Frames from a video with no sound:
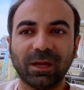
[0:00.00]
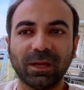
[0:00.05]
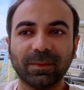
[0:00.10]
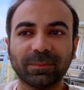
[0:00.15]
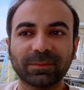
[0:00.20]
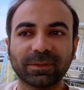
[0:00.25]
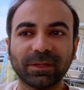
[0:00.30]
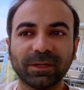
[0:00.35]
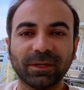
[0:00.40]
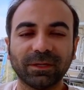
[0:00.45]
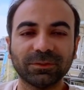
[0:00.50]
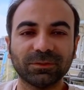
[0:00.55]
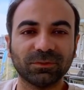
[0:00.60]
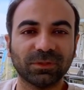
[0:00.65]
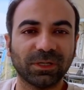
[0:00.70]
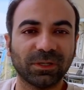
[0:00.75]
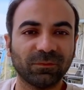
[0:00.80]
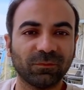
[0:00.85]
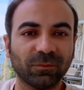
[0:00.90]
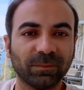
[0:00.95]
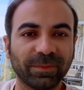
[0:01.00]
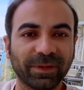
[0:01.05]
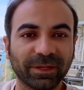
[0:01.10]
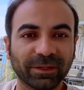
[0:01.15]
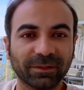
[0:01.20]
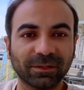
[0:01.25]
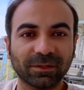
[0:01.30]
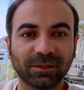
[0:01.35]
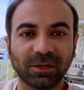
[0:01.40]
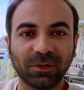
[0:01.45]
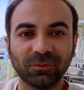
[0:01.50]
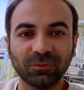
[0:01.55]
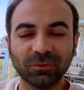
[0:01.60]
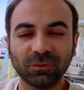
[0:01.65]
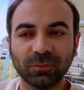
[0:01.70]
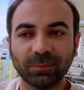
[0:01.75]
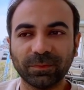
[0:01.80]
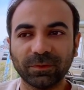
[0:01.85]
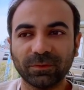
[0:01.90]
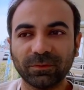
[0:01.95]
आपका जो है वो बैंक अकाउंट
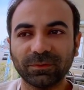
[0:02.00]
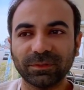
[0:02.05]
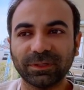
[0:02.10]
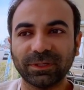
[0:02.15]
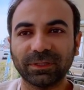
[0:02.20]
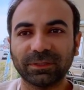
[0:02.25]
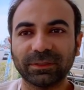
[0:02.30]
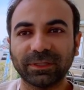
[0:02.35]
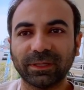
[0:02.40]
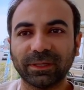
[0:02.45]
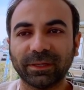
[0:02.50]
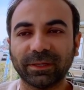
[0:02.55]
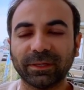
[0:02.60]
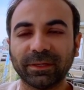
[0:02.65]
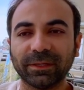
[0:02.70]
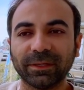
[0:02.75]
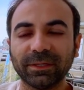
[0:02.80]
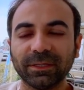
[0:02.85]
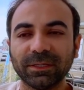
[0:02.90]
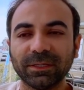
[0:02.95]
ओपन हो जाता है